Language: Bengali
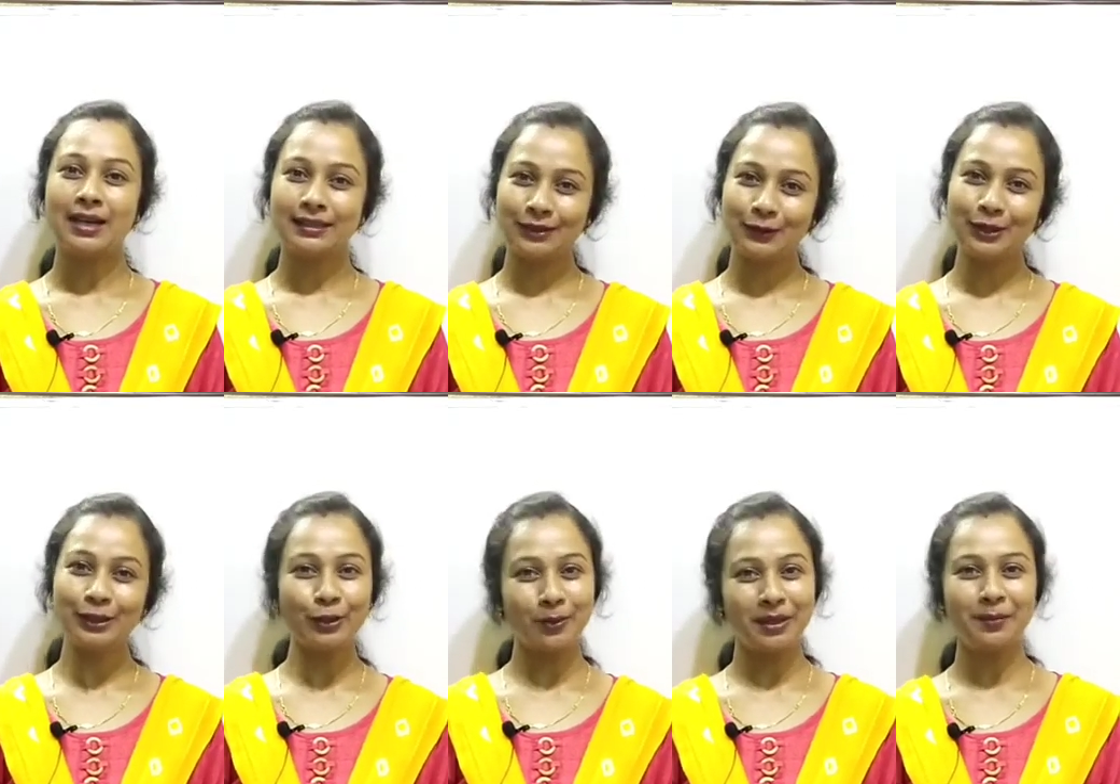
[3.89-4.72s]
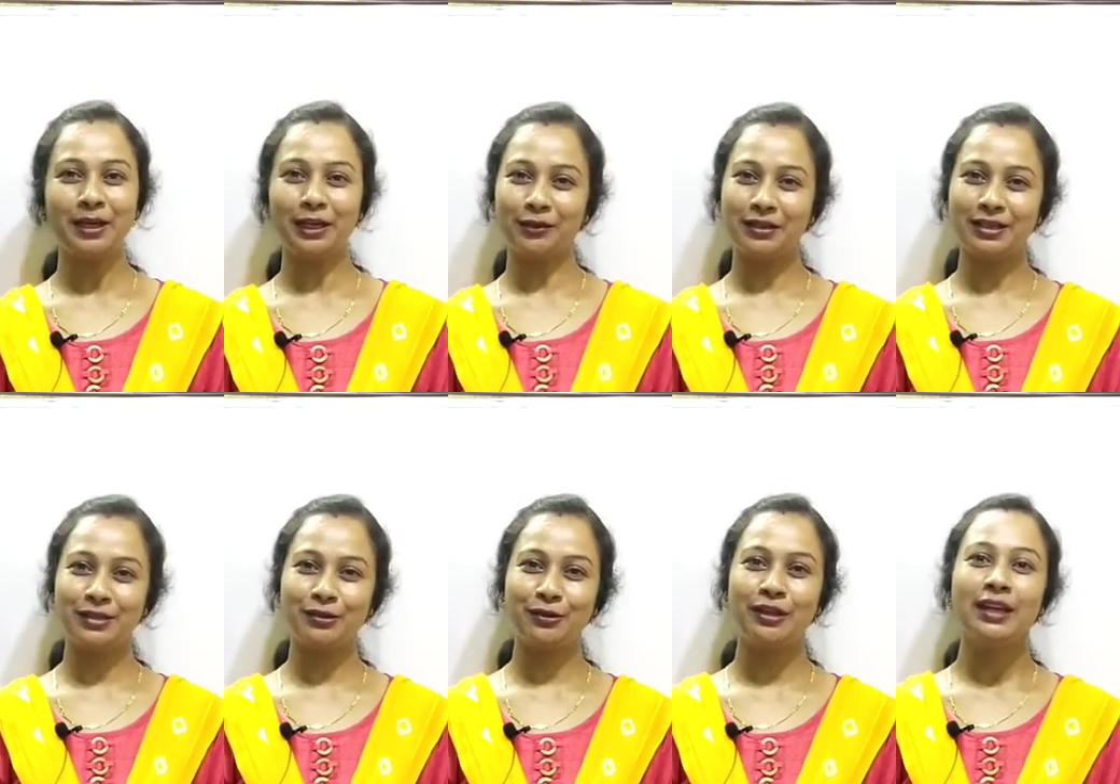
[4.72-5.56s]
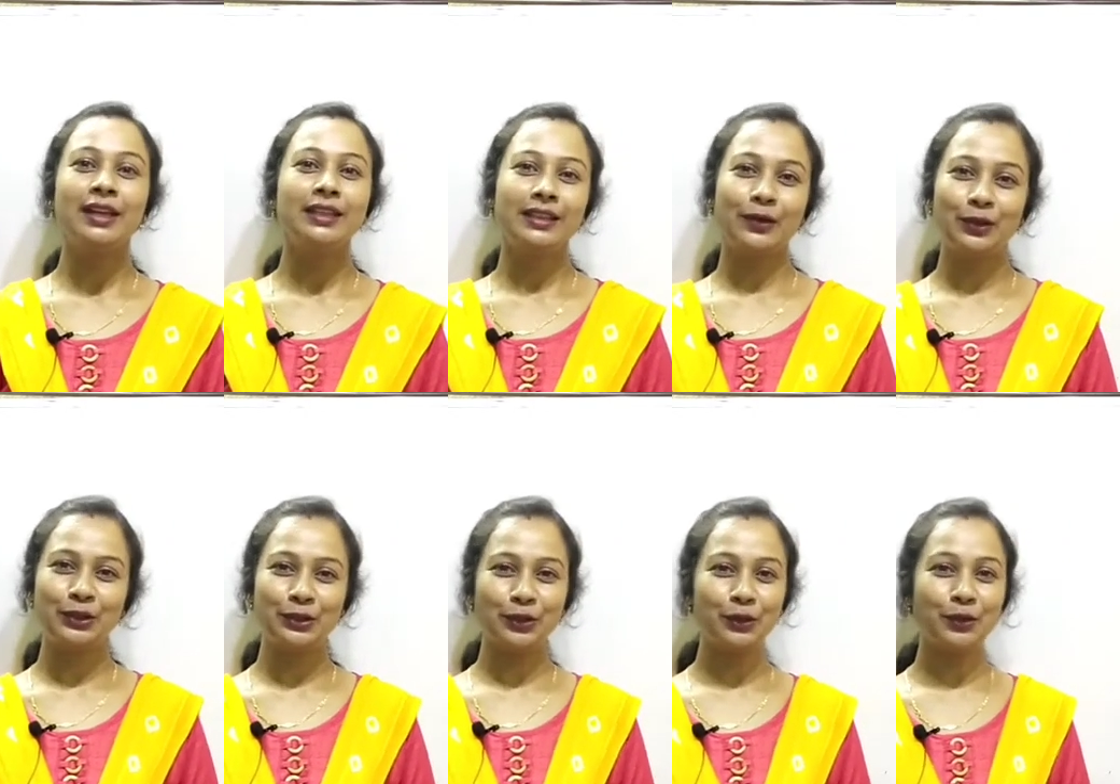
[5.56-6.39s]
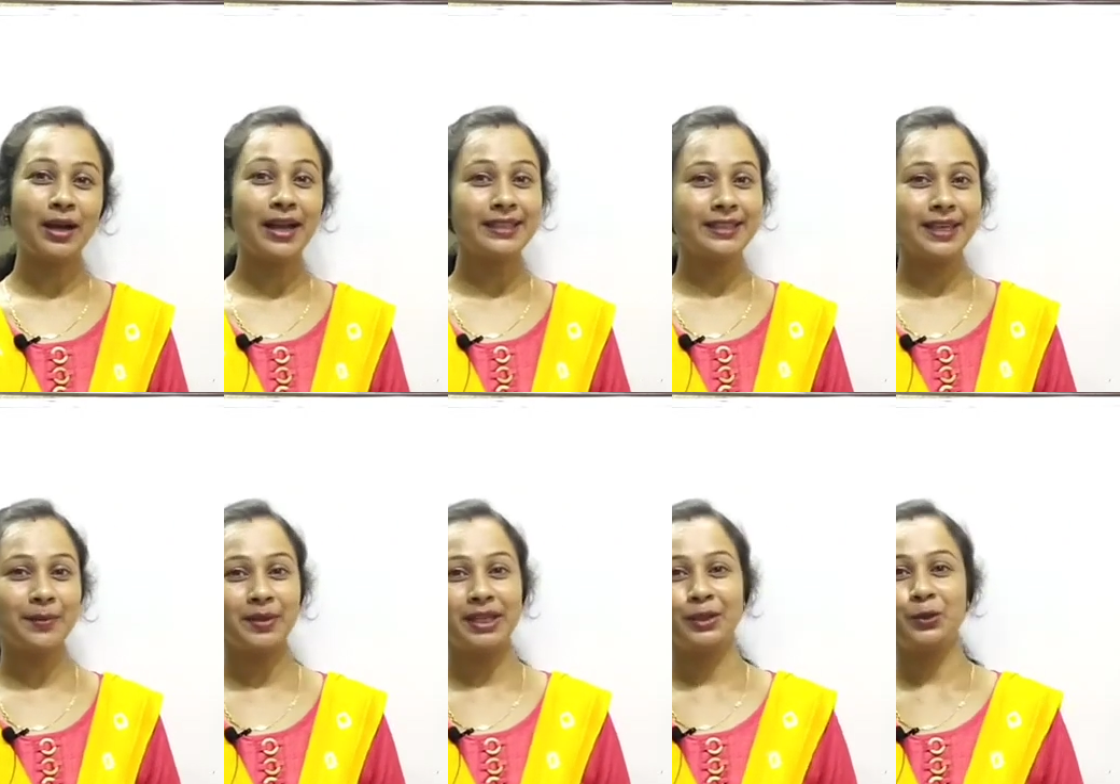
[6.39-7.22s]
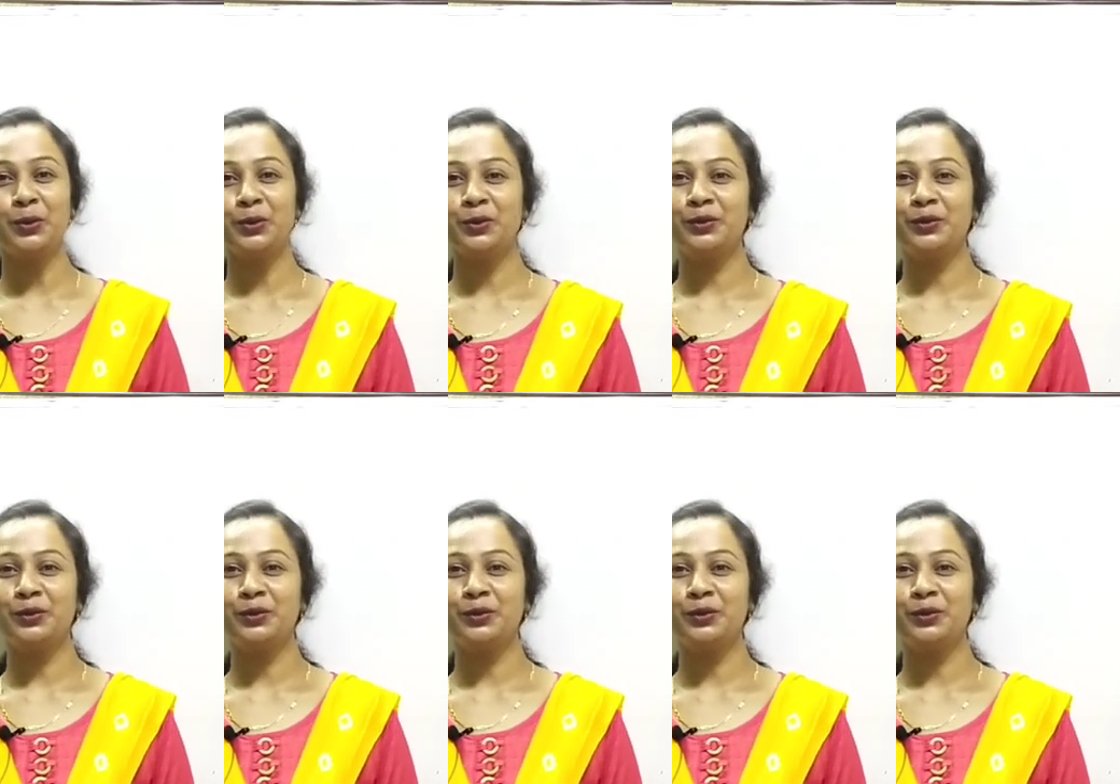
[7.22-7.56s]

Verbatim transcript: আশা করি সবাই ভালো আছো তাহলে চলো আজকে আমরা একটু